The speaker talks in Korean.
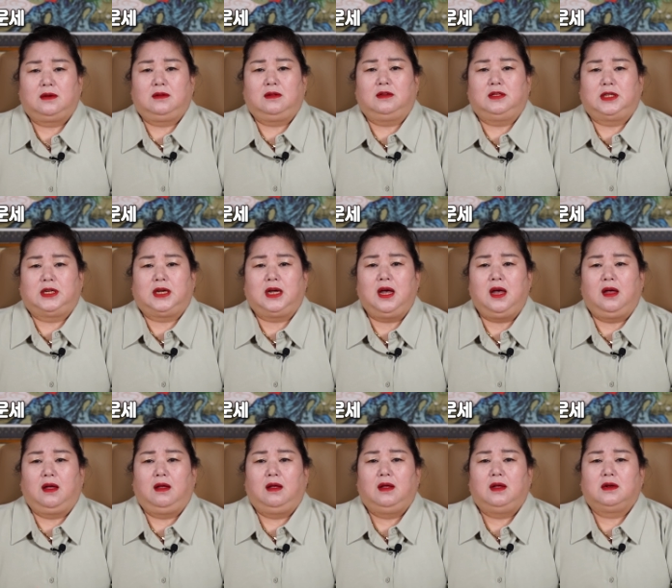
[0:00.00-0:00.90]

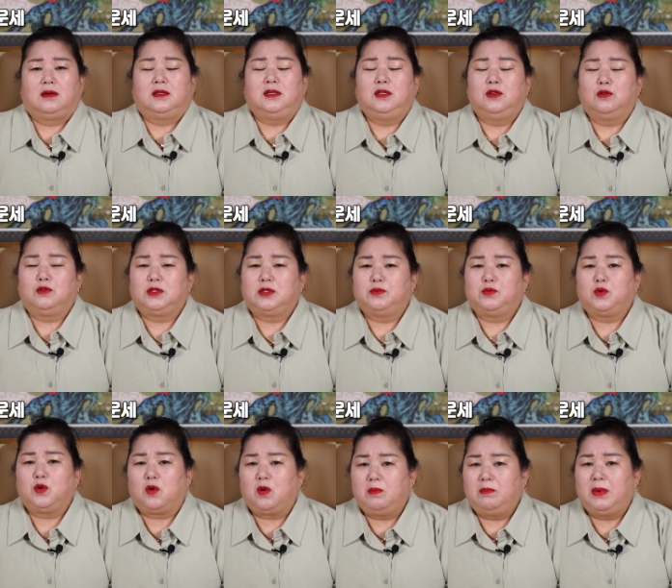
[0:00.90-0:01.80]
그러니까 그 욕심
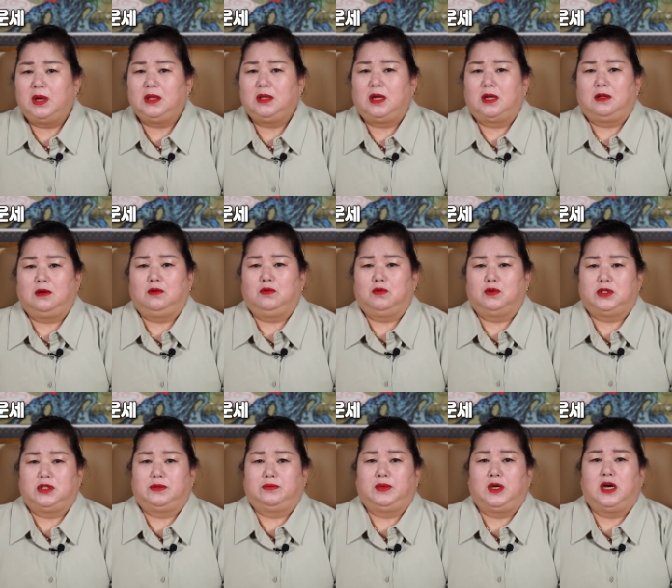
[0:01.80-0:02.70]
조금만
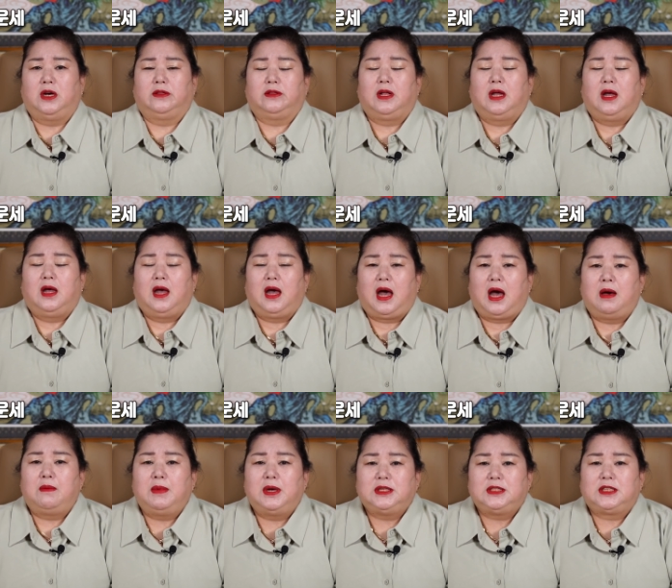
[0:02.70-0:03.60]
내려놓으시면
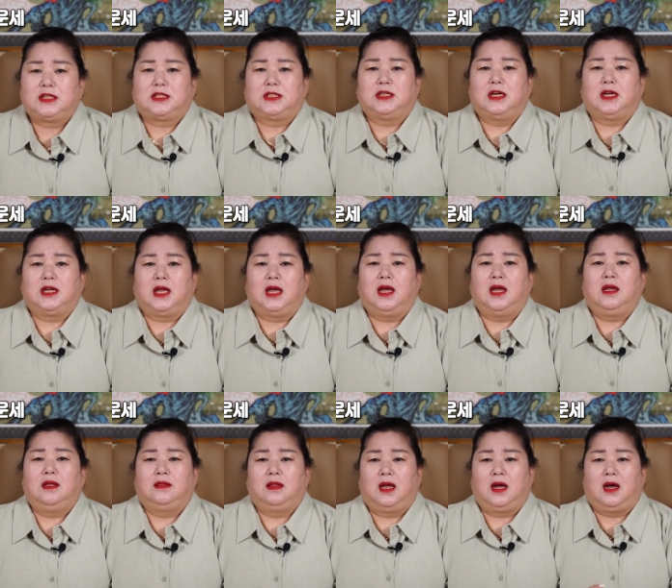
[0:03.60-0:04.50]
아마
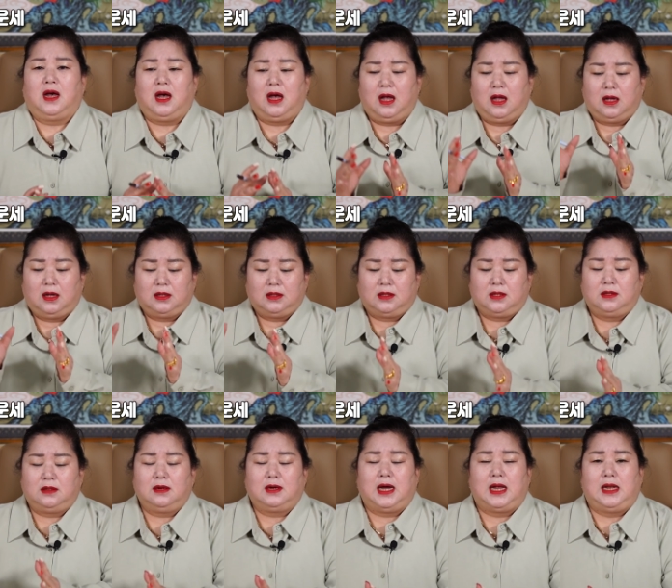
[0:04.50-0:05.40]
직장에 내가
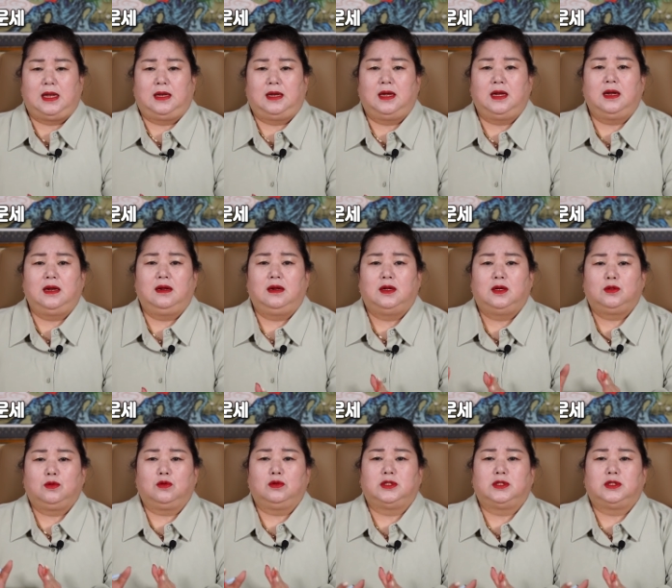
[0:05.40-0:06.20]
들어갈 일,